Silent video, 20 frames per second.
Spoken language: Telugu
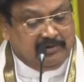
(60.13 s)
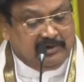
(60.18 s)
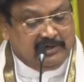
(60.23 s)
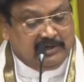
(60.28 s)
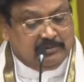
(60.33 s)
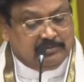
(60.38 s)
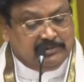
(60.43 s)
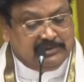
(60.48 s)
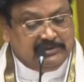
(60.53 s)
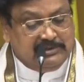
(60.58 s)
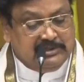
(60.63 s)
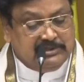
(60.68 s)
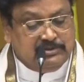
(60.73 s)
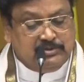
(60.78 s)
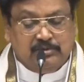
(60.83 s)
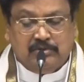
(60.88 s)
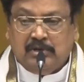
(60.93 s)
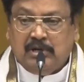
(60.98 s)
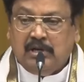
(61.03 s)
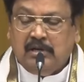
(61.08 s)
విజ్ఞప్తి
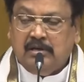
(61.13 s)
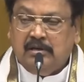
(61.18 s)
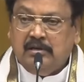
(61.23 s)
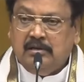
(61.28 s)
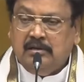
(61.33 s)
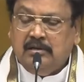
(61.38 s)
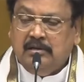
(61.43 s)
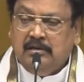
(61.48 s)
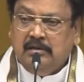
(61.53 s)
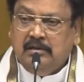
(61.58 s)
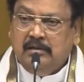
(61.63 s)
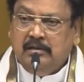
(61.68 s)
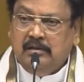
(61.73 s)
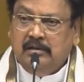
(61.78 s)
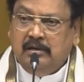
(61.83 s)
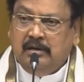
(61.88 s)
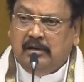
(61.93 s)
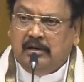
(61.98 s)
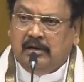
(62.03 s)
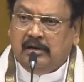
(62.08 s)
చేస్తున్నా
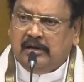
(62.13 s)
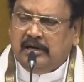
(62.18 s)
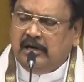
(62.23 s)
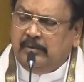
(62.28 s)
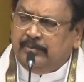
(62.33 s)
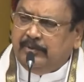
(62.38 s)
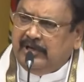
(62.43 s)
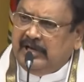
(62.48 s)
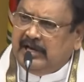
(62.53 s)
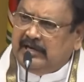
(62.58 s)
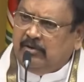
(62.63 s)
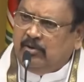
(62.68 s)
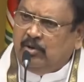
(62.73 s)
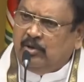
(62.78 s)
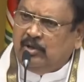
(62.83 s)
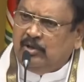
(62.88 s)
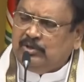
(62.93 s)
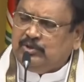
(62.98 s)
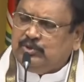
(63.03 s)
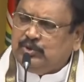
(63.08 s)
రేపు ఎండ
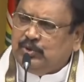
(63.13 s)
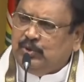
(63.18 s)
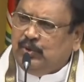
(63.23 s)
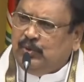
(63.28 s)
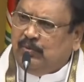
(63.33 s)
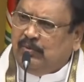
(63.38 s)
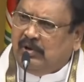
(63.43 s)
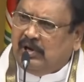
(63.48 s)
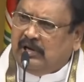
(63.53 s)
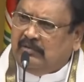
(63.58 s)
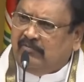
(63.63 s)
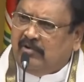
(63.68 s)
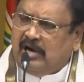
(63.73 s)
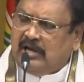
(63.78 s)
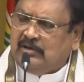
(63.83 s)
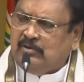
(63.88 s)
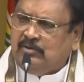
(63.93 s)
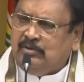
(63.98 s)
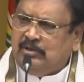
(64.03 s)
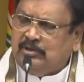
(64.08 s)
ఉండొచ్చు
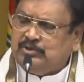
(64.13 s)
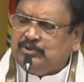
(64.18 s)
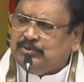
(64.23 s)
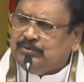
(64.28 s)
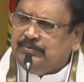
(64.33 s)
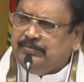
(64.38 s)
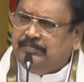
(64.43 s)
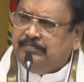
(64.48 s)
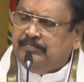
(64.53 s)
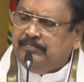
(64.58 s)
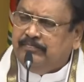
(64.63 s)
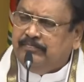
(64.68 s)
వాన ఉండొచ్చు